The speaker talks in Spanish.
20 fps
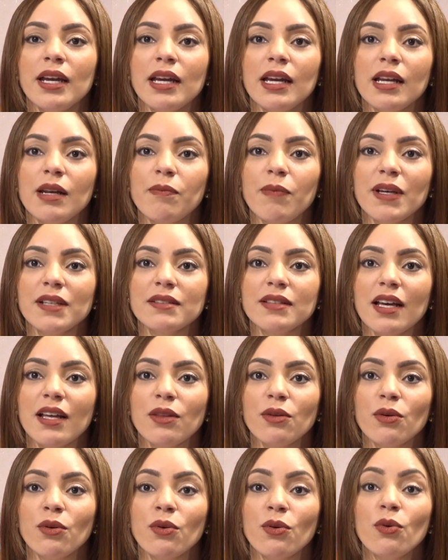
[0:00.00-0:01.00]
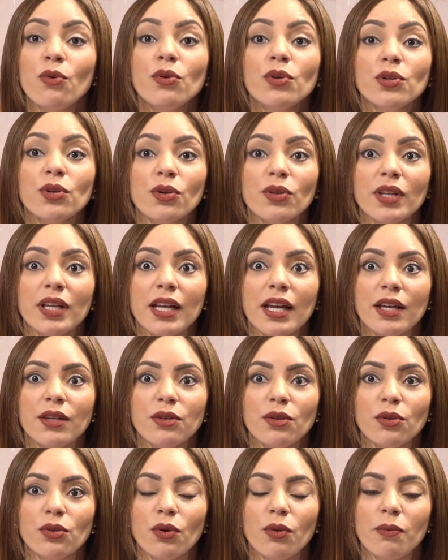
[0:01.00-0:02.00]
el pasado junio del
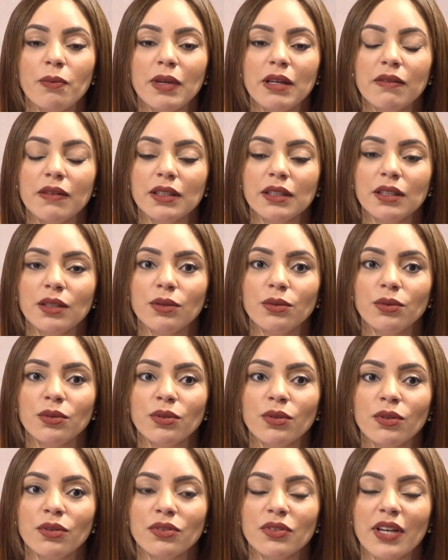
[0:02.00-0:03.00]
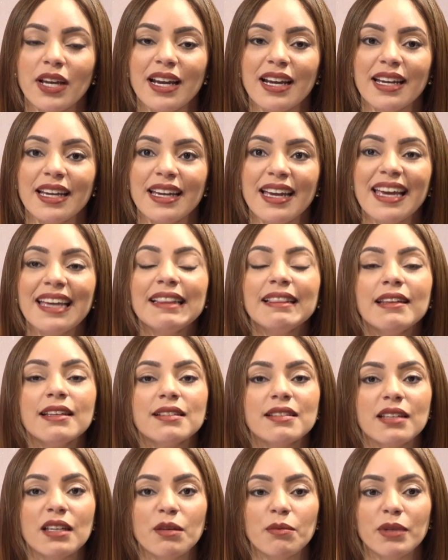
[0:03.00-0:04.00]
año 2021, o sea que en
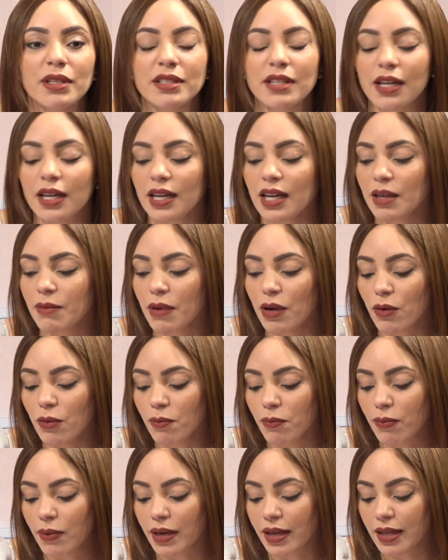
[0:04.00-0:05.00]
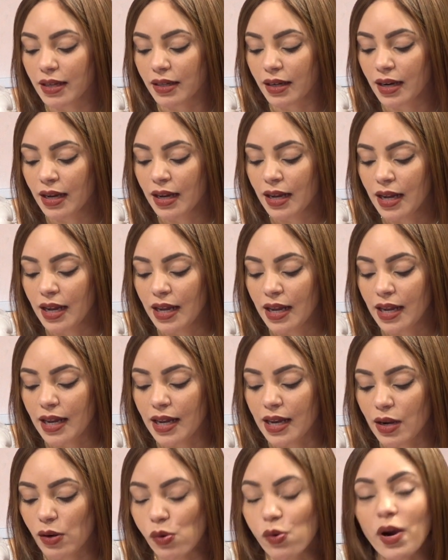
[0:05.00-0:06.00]
diciembre Jean Alain va a cumplir
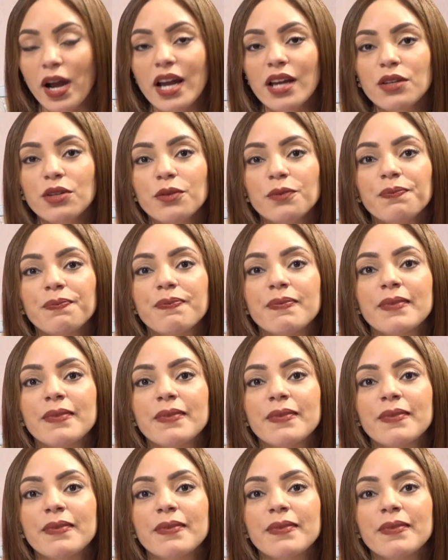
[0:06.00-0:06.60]
eh, un año